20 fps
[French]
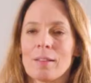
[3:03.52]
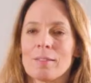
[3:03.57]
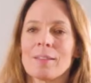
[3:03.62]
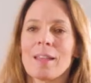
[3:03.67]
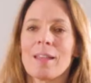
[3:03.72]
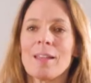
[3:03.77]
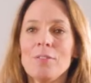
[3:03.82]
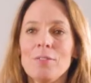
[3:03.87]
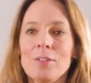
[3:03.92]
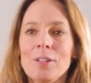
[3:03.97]

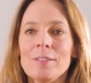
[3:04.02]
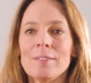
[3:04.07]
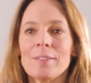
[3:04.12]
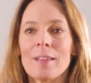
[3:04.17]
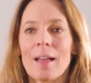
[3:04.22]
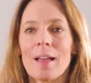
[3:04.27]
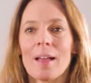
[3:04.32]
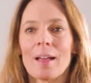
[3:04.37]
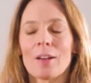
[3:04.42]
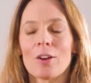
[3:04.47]
Très vite,
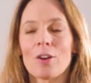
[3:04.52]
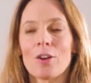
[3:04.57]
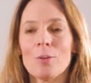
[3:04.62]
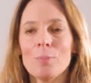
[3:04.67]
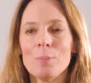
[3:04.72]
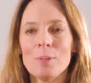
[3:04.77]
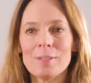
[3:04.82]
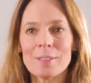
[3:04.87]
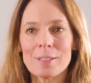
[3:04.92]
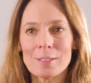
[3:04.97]
un
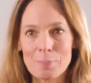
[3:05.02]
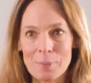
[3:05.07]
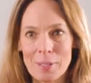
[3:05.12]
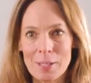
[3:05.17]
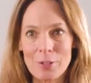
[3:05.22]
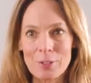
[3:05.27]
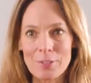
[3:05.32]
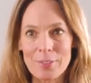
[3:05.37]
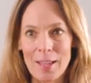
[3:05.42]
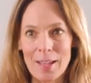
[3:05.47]
comité de
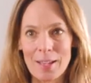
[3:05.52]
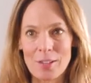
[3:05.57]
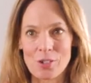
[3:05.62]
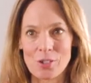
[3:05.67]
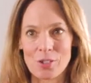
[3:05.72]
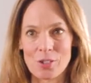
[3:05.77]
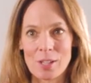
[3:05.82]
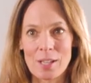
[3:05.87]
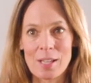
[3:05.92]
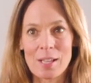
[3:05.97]
pilotage
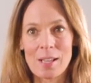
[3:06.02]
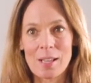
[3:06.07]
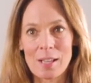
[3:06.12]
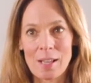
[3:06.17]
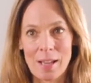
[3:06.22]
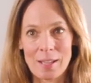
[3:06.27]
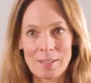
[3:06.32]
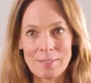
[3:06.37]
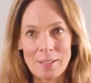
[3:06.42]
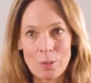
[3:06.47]

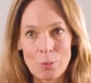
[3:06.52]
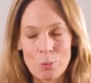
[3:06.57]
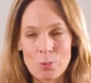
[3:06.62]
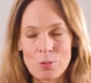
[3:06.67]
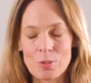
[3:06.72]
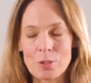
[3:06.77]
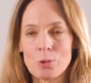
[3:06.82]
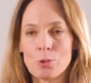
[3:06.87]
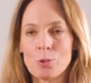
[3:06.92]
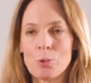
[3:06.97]
a été
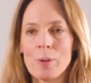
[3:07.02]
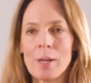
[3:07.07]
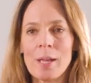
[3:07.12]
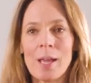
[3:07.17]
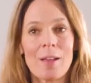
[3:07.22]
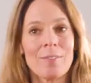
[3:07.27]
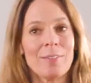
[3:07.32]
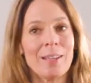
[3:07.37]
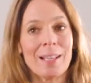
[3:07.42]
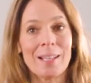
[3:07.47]
constitué
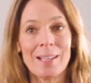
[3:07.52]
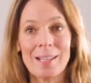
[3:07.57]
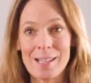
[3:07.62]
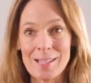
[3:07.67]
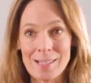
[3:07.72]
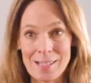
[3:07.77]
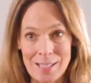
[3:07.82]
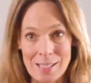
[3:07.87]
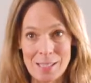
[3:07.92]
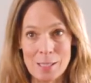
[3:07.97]
avec
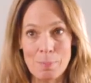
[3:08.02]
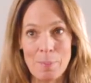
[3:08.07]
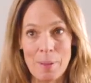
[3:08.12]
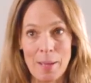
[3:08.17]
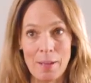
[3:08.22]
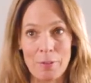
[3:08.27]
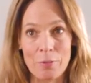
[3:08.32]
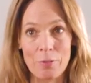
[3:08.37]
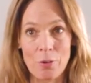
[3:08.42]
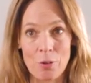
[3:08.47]
les
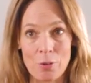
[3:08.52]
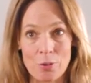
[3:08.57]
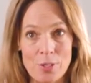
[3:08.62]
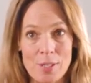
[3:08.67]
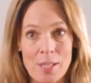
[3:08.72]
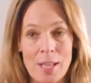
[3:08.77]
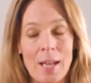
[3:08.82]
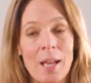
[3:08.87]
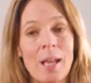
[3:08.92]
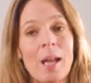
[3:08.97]
experts
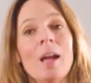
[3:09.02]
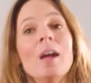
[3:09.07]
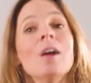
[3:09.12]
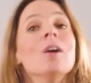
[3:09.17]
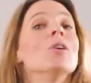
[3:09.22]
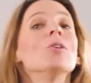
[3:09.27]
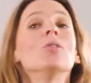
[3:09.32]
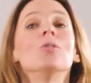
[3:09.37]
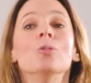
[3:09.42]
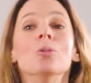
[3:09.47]
français
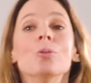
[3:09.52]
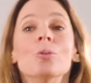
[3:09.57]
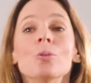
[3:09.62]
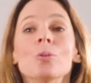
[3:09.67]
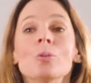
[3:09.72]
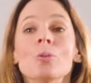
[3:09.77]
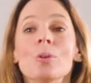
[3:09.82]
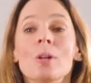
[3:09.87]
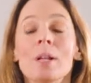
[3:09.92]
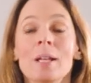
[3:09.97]

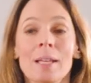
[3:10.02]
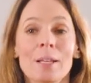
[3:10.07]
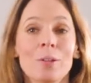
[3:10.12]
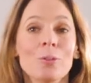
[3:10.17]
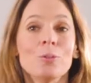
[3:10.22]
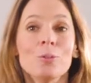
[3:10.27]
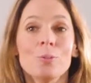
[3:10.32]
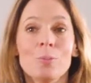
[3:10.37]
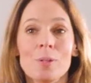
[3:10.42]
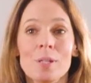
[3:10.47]
de
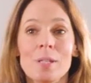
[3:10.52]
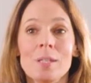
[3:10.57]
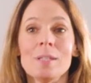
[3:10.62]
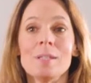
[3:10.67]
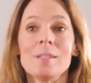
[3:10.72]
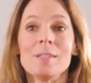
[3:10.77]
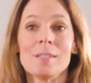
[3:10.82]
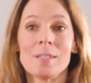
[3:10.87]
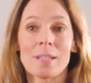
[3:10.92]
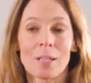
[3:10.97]
l'économie
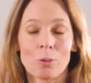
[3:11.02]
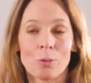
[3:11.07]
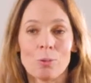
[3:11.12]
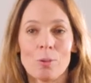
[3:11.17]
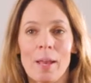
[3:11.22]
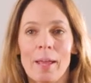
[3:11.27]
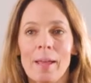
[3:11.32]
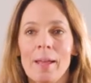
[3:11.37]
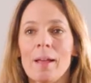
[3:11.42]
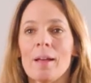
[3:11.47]

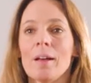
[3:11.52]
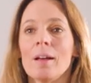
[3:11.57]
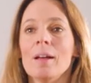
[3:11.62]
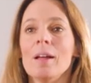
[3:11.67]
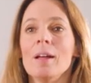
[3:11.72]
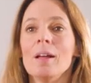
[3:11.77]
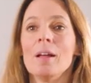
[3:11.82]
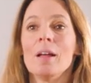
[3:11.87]
circulaire.